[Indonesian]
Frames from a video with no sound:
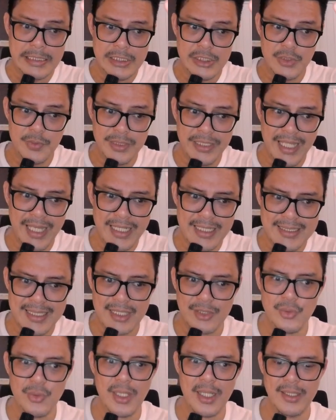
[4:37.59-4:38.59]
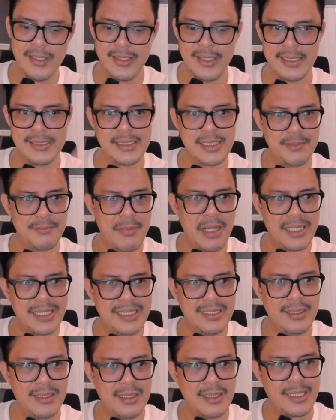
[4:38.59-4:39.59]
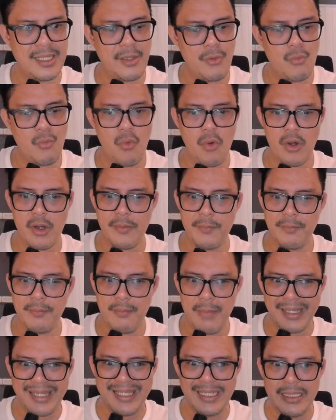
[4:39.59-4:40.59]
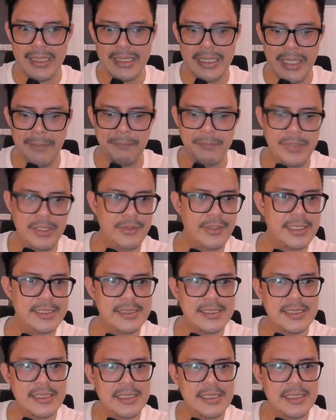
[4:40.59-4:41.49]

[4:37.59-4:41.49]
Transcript: Cuman kayak ada satu lagi guys yang makin kayak warm makin deep gitu guys.